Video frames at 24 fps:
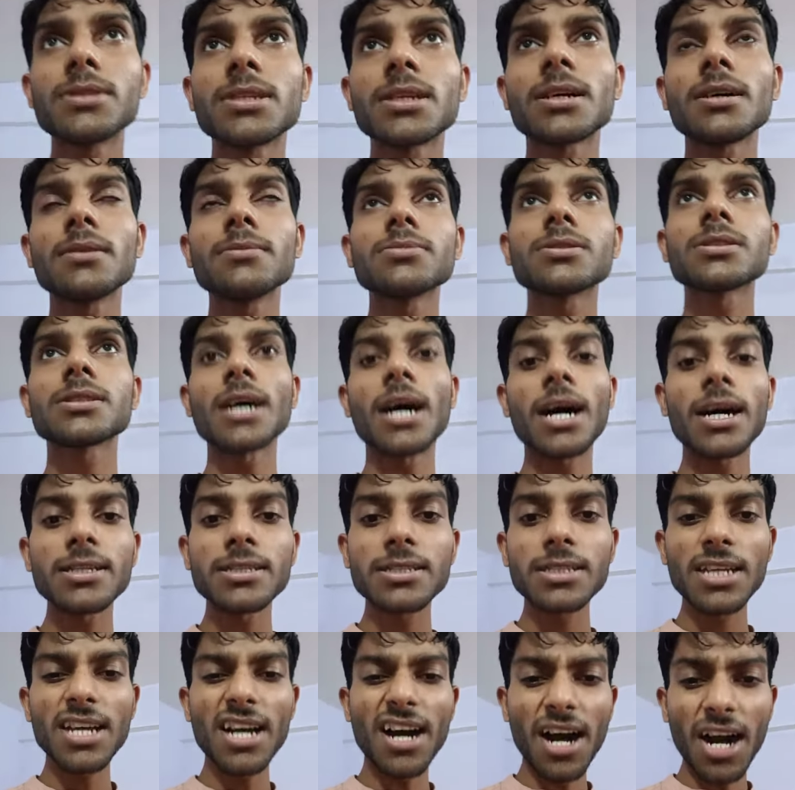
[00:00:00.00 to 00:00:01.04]
कम से कम
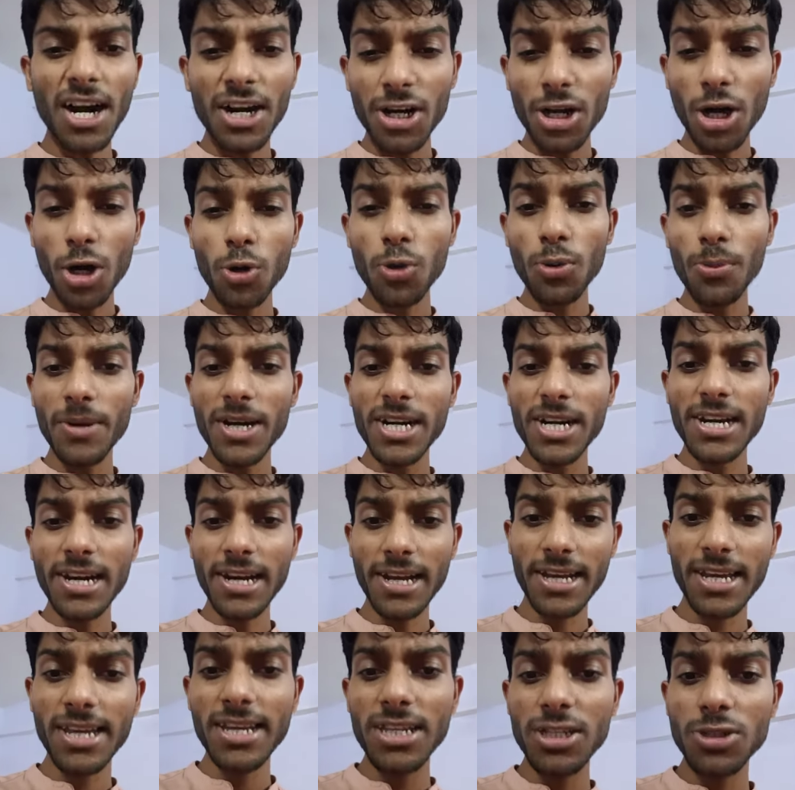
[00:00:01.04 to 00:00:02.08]
सात से आठ डॉक्यूमेंट
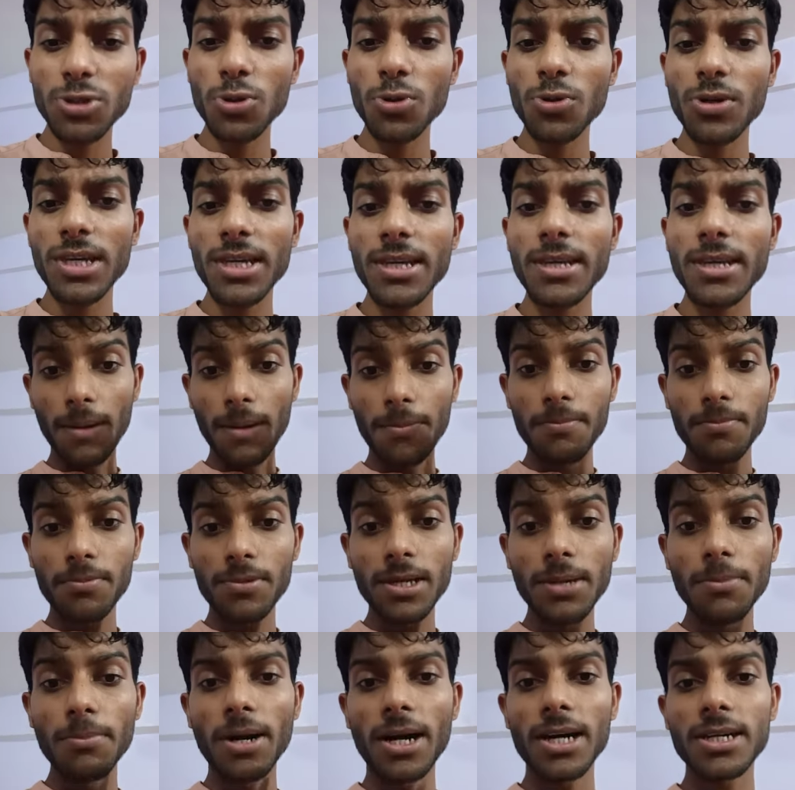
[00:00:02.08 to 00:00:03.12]
लगेंगे जो
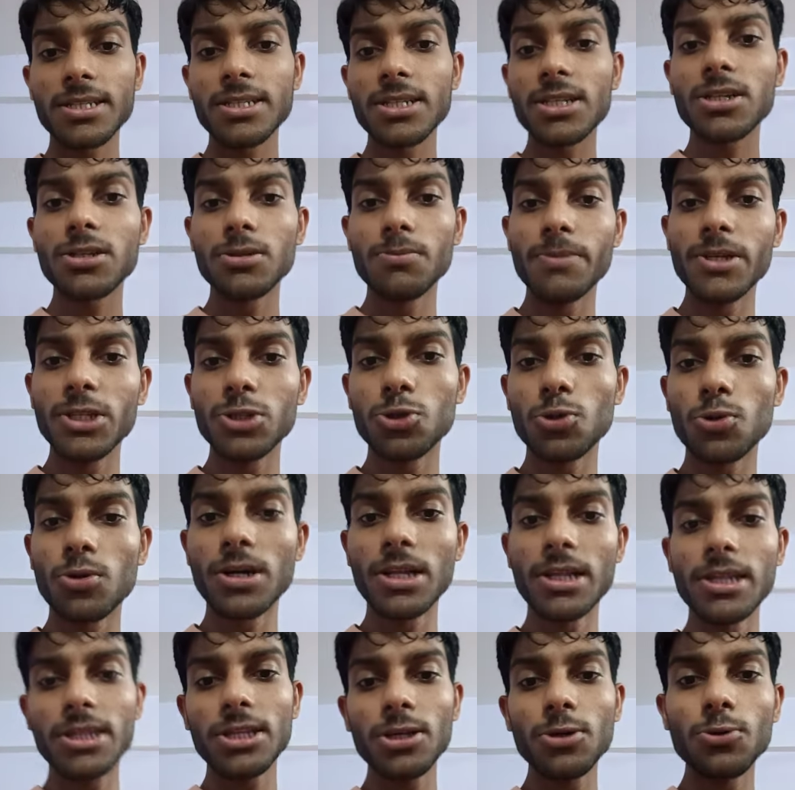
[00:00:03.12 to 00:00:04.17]
आपकी मार्कशीट में जो
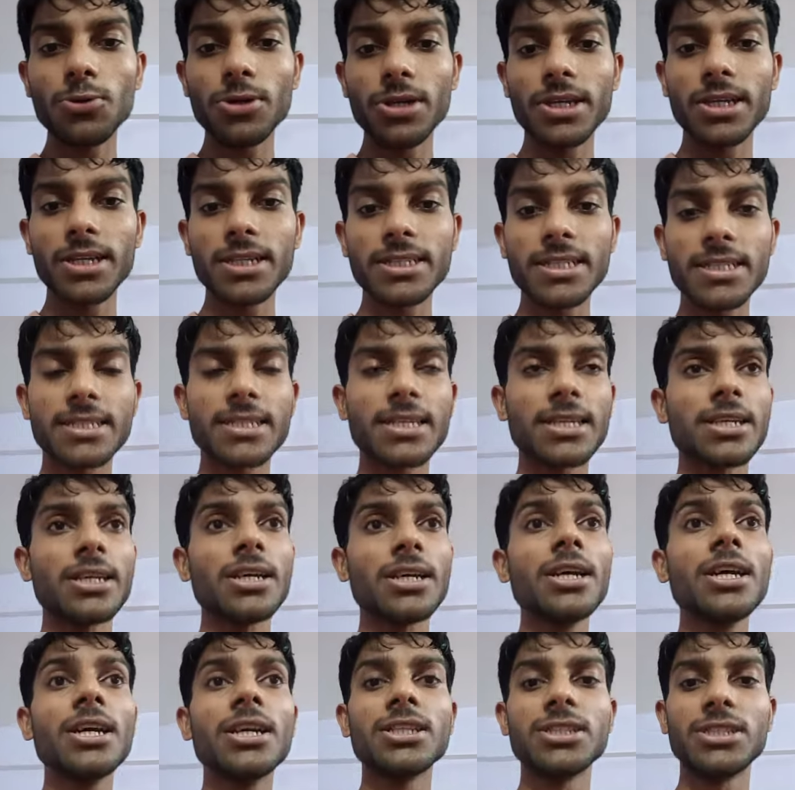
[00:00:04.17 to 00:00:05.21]
गलती हुई है
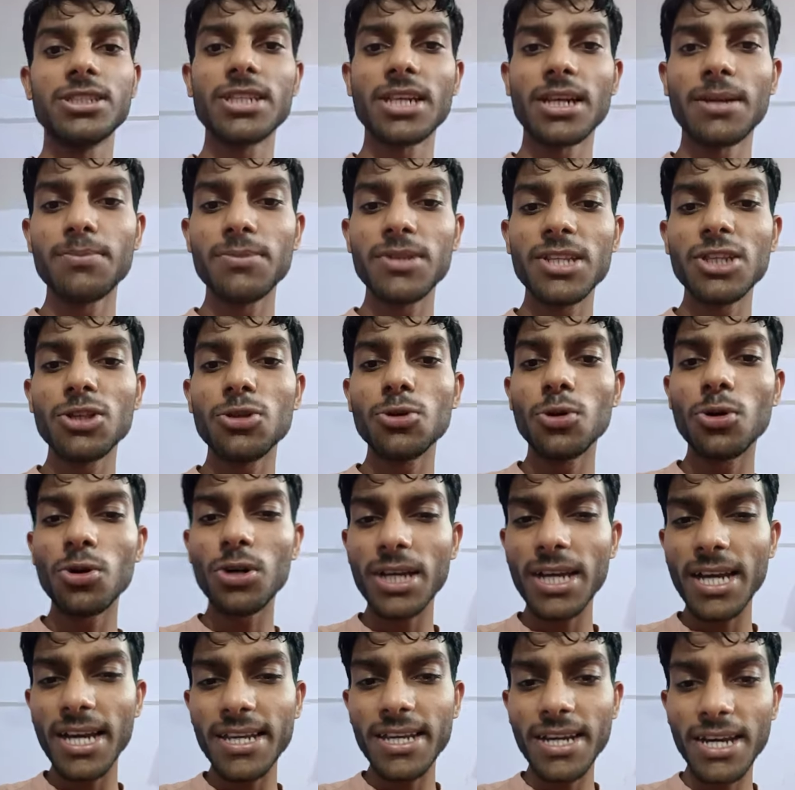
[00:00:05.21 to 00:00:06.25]
जैसे जन्मतिथि
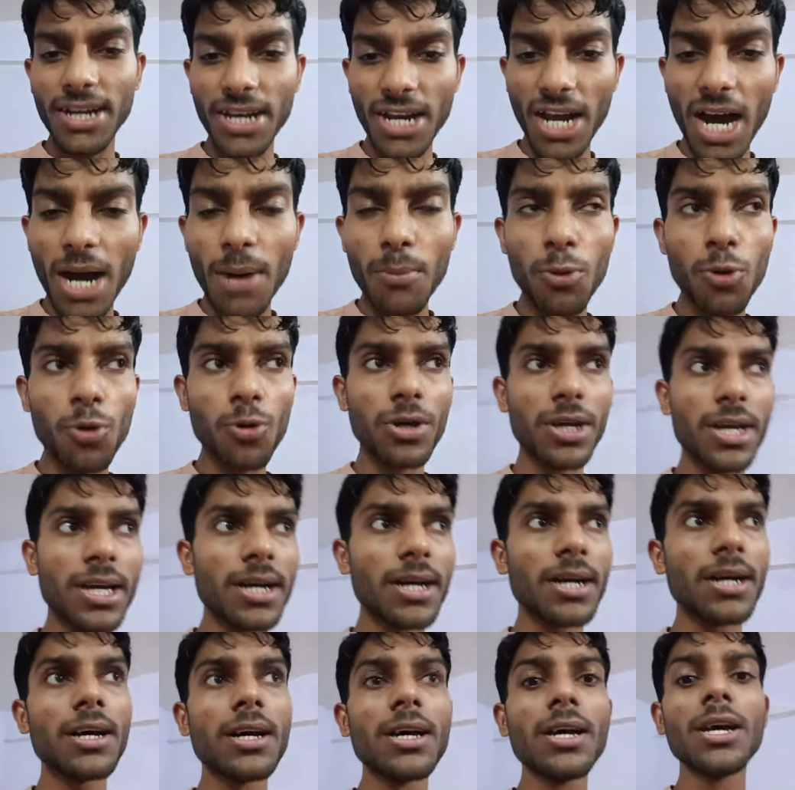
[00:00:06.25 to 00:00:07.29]
हो गया या नाम हो
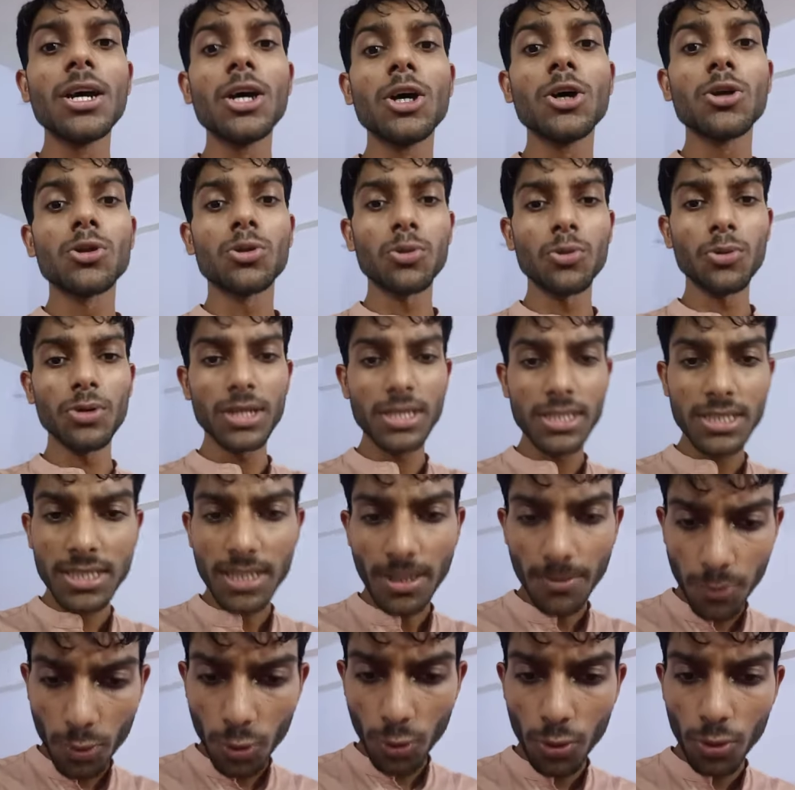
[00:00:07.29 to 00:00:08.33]
गया तो इन
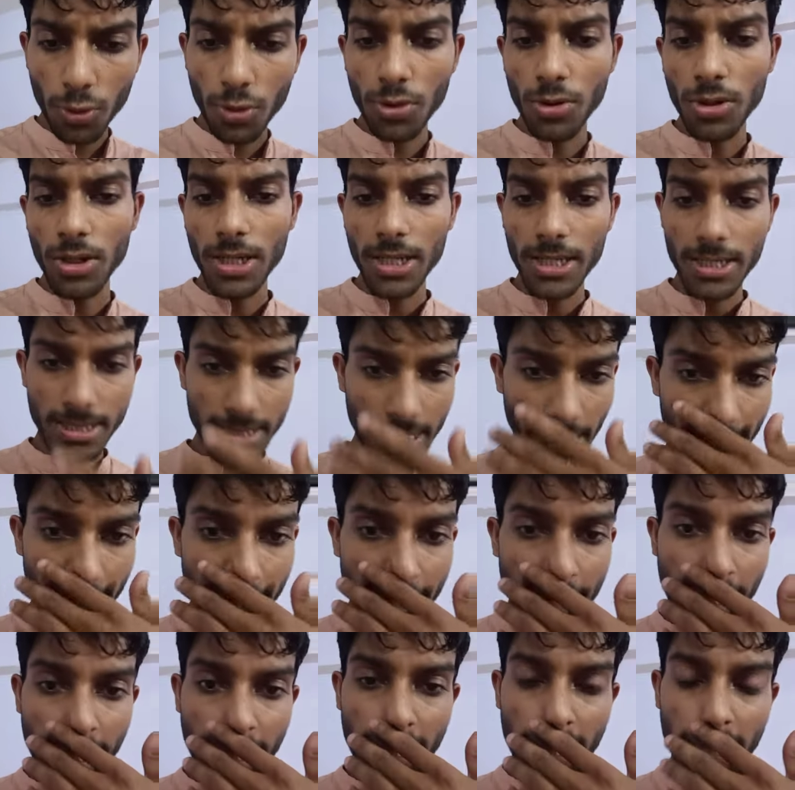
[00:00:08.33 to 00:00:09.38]
सबको
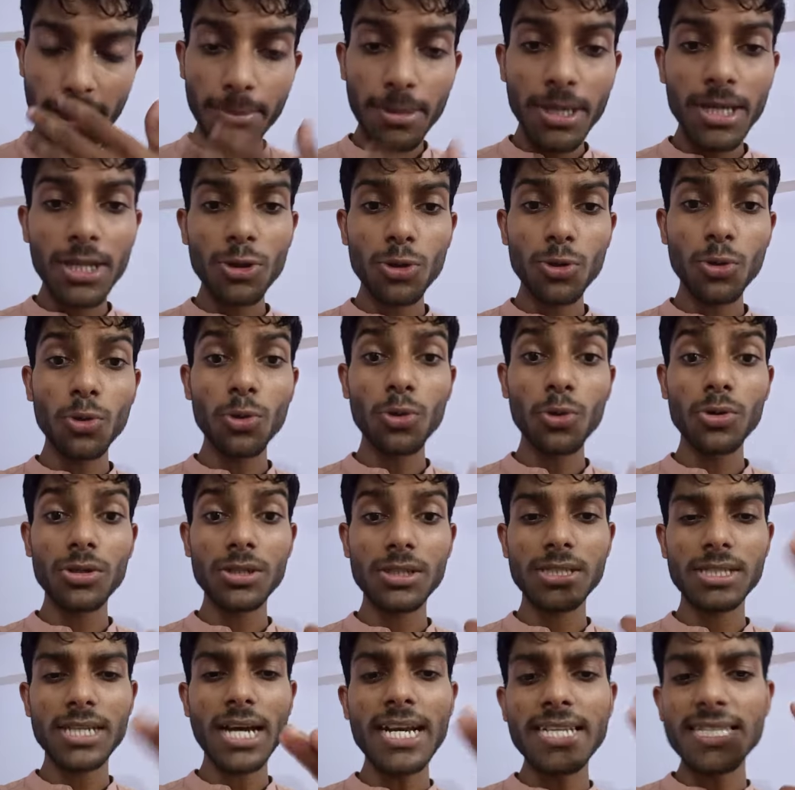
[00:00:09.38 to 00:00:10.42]
सही कराने में
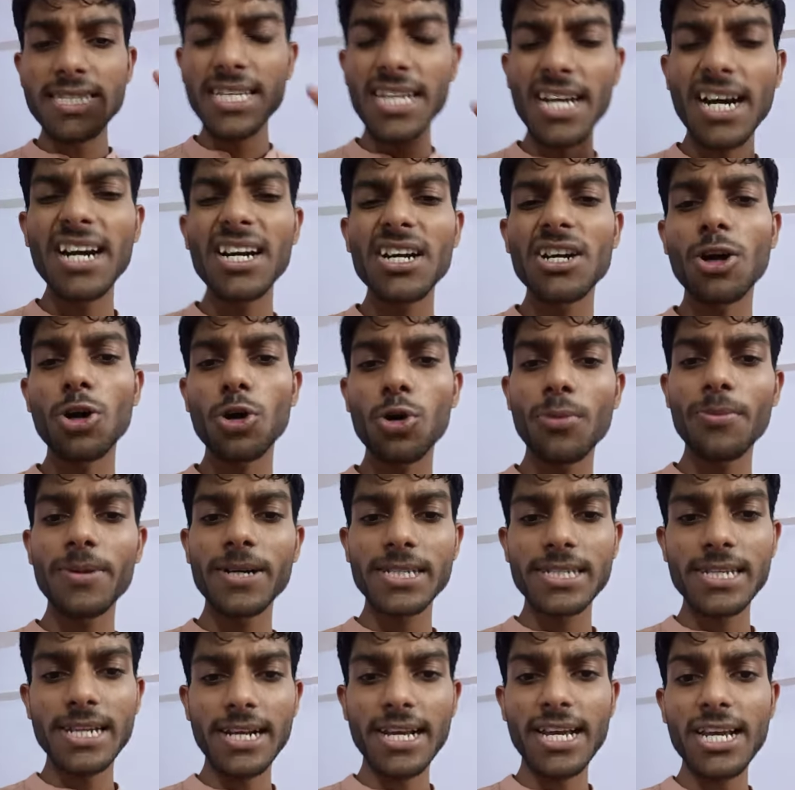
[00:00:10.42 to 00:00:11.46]
तो सात से आठ
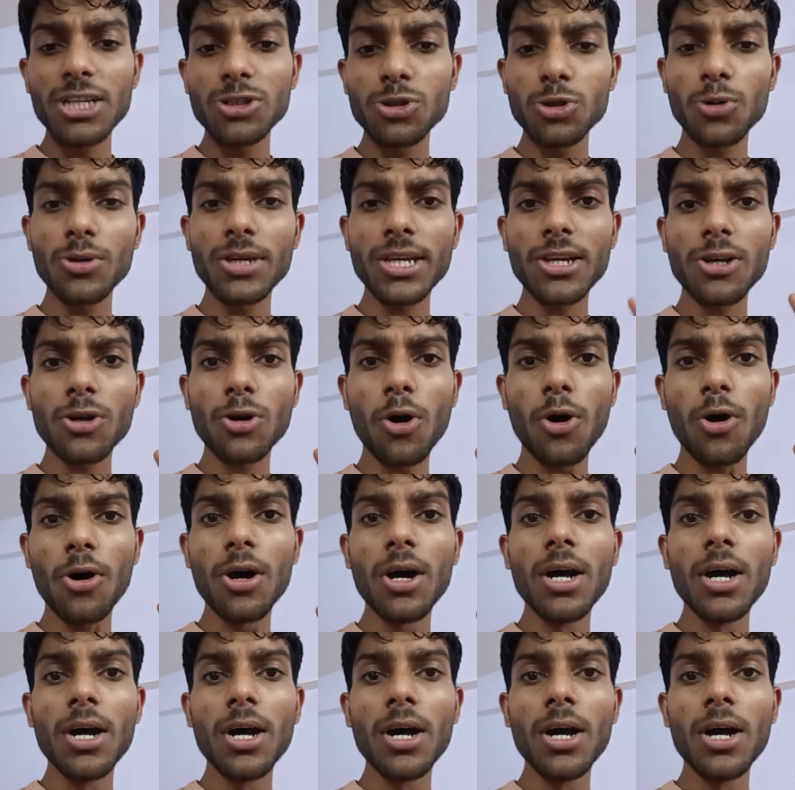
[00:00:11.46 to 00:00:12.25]
डॉक्यूमेंट्स लगेंगे जो कि